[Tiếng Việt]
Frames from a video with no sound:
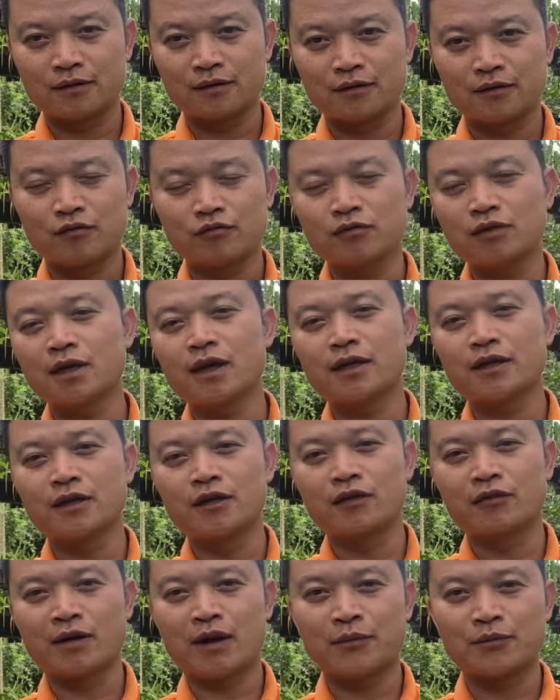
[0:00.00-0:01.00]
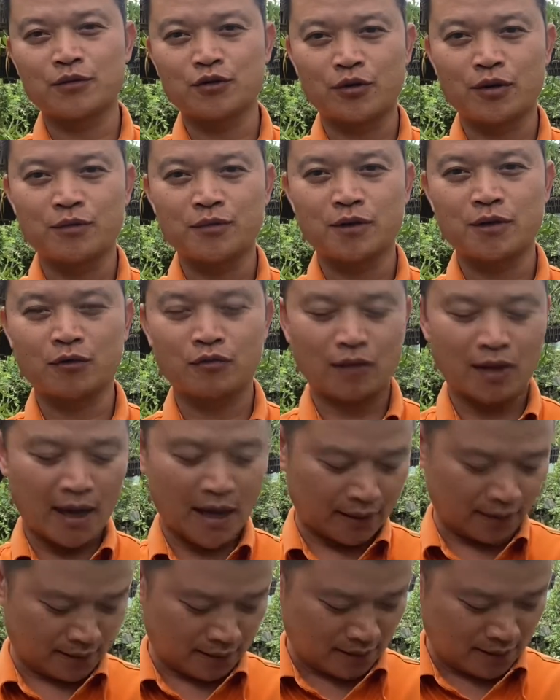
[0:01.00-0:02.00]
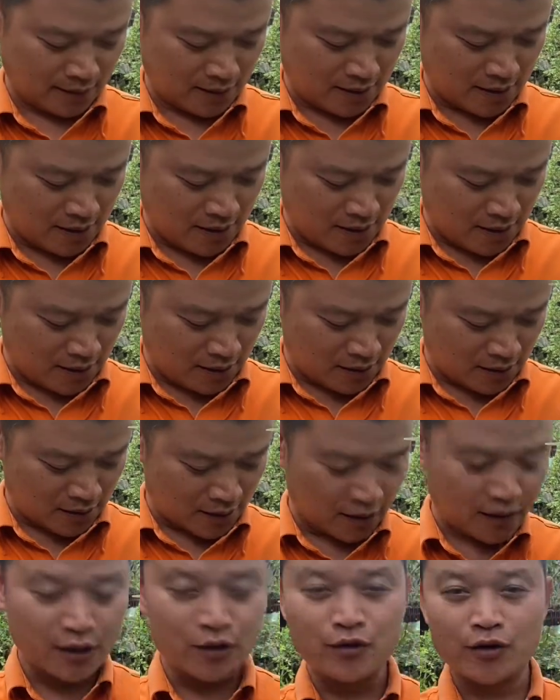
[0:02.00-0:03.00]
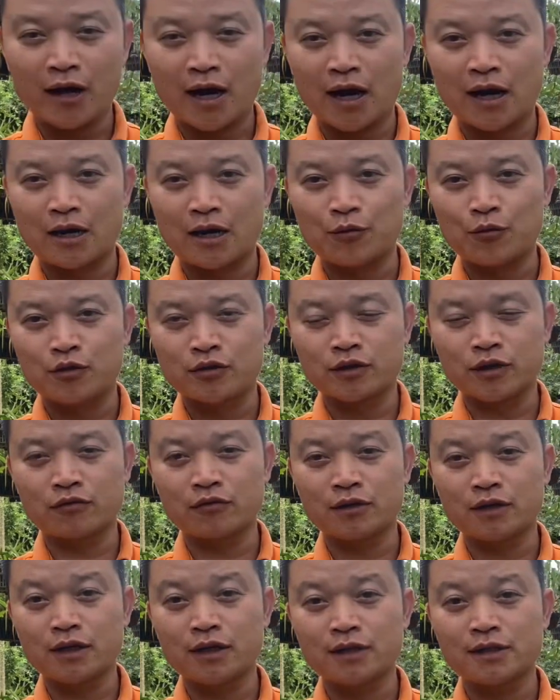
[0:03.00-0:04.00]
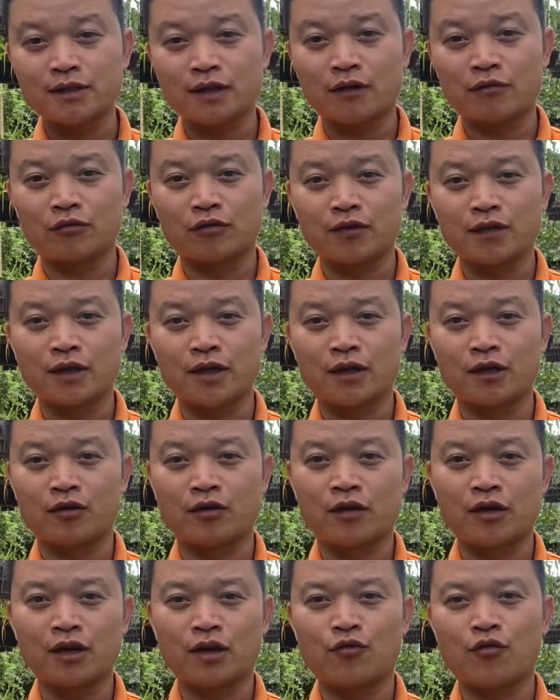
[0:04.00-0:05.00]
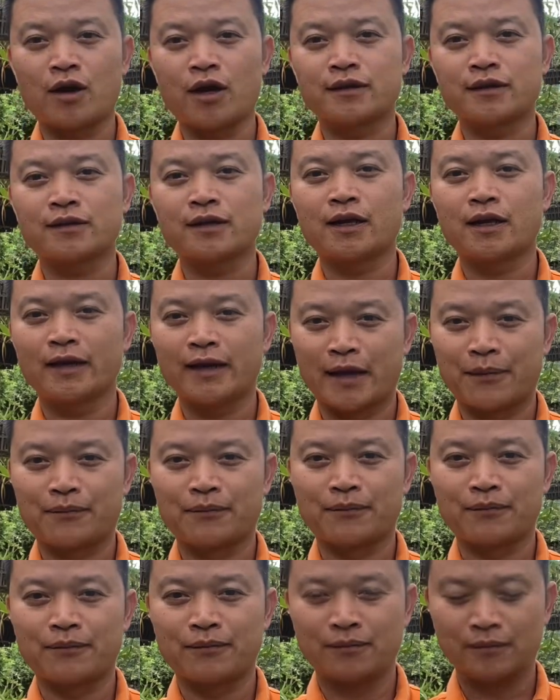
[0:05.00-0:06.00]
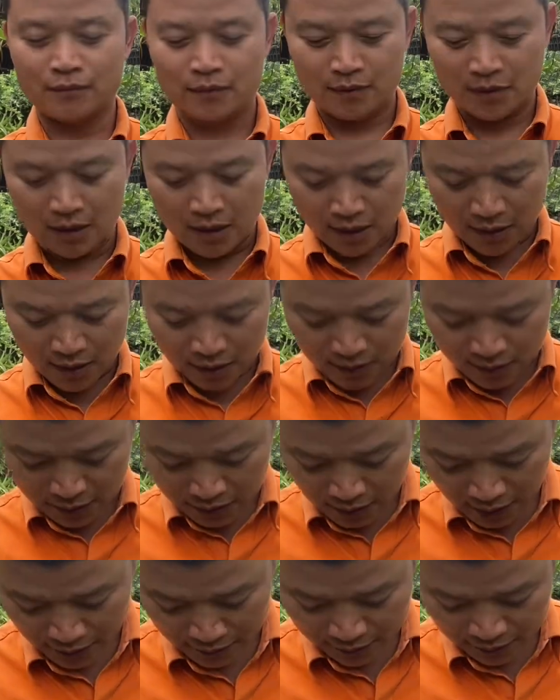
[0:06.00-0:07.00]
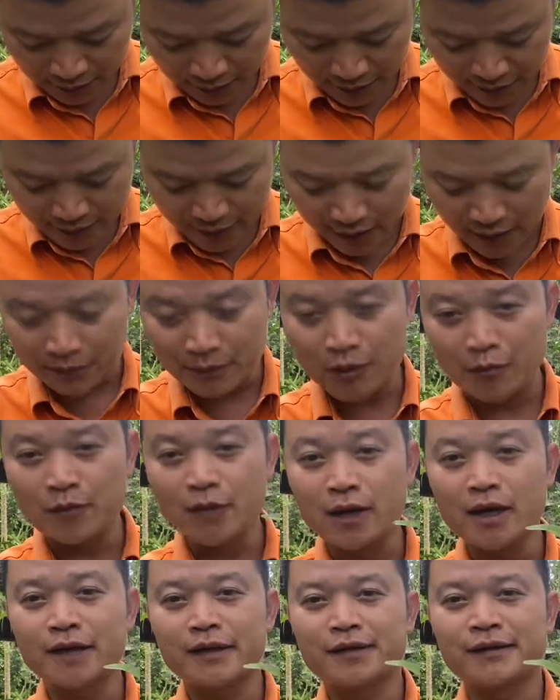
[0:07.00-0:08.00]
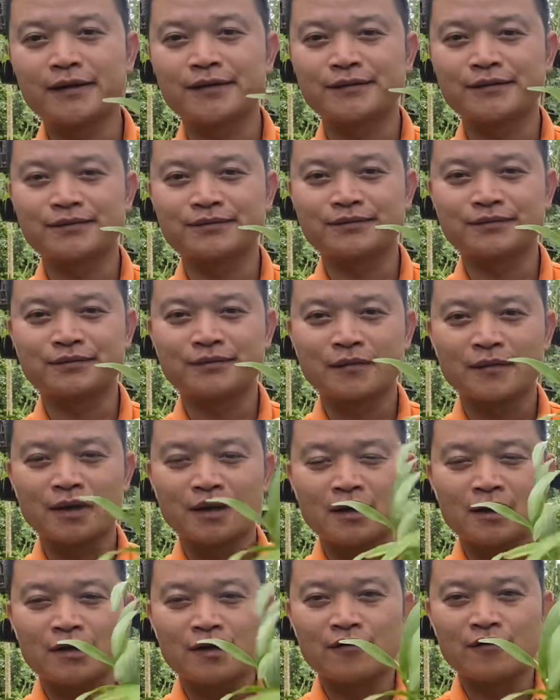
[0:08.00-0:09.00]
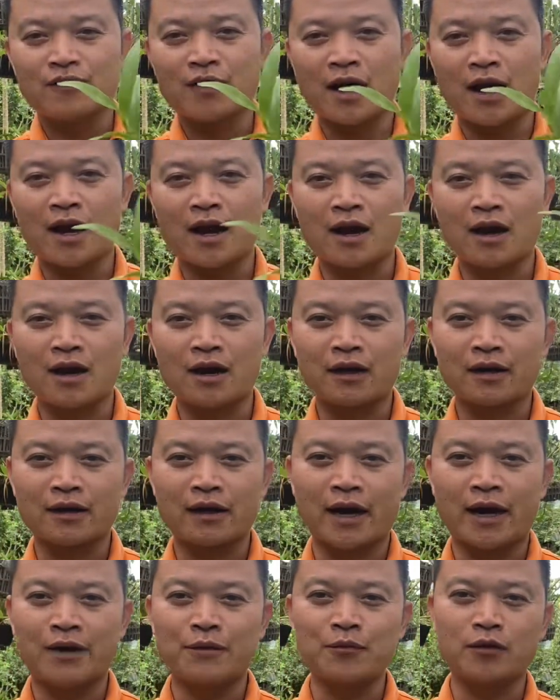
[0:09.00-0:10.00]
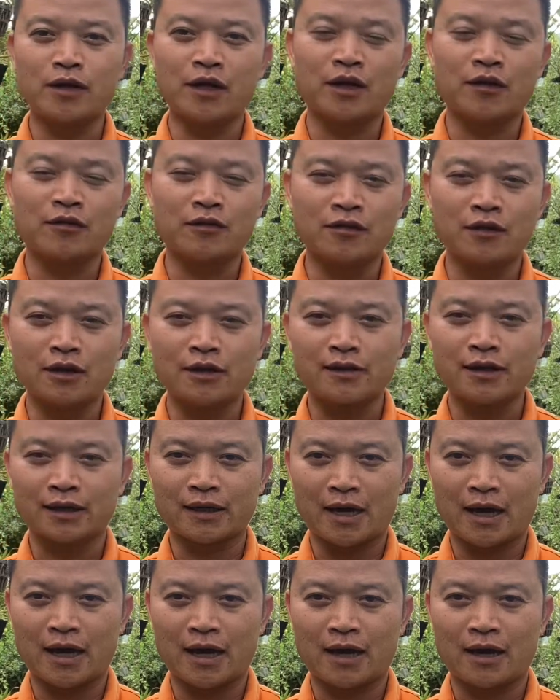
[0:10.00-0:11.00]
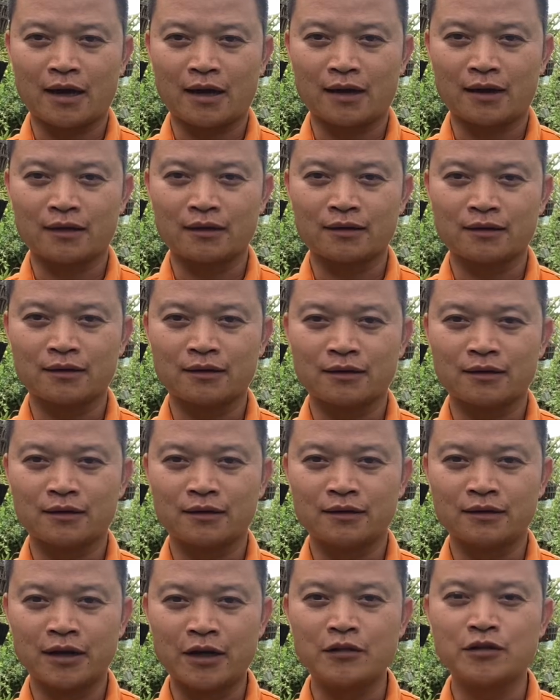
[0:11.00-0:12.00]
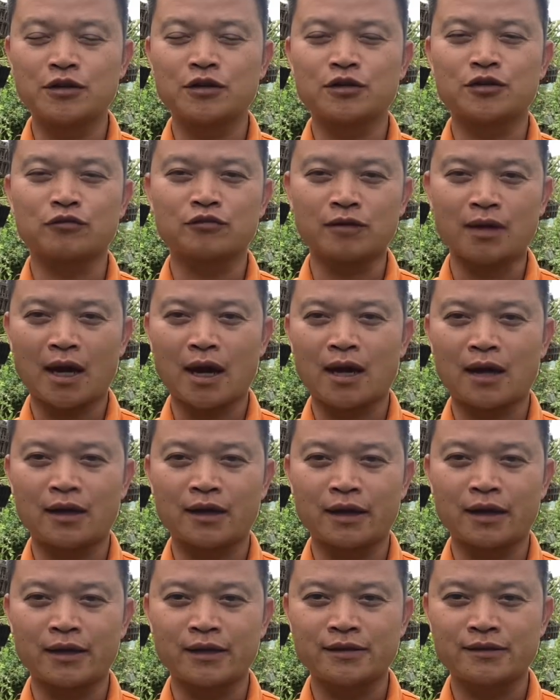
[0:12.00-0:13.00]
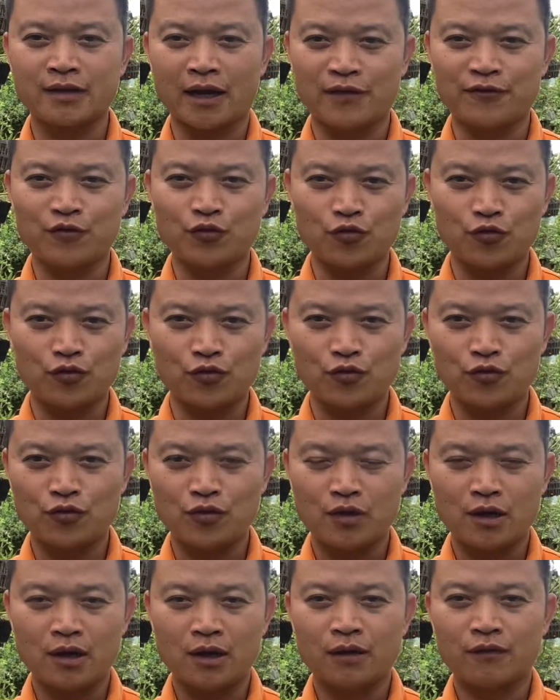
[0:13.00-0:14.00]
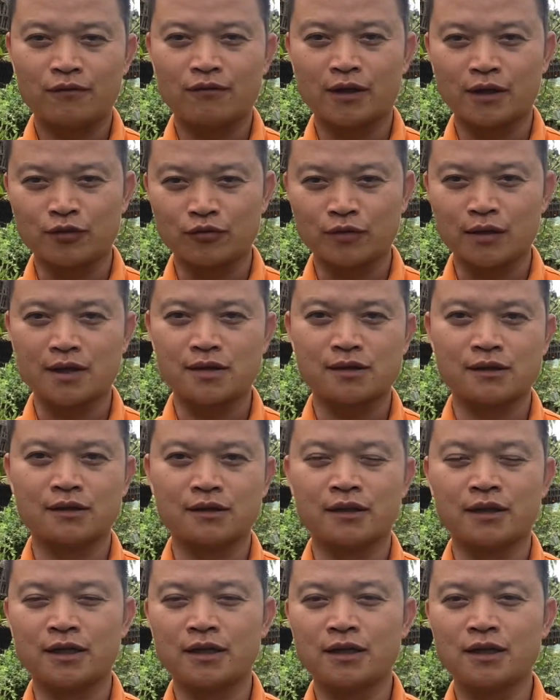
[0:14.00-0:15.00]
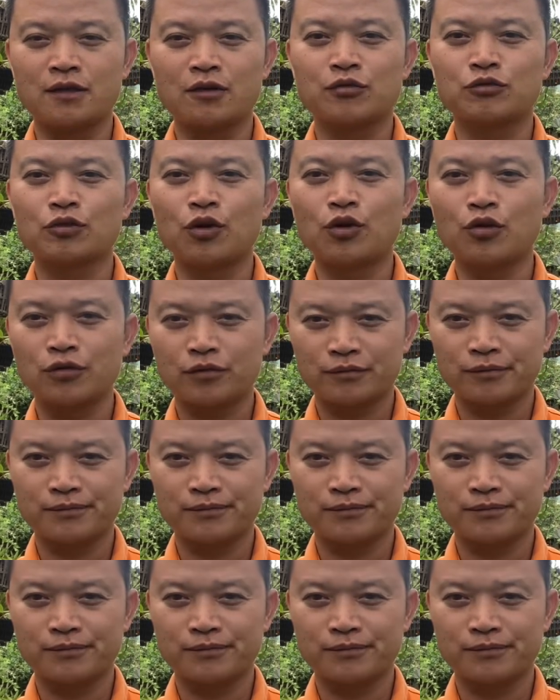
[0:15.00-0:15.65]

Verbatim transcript: cũng rất là nhiều năm rồi em trồng lan thì cái đùi gà là một trong những cái dòng có thể nói là hoa rất là đẹp chắc hẳn rằng anh chị em đều biết và cái một điều nữa rằng là nếu như chúng ta lấy trái vụ và chúng ta xử lý không tốt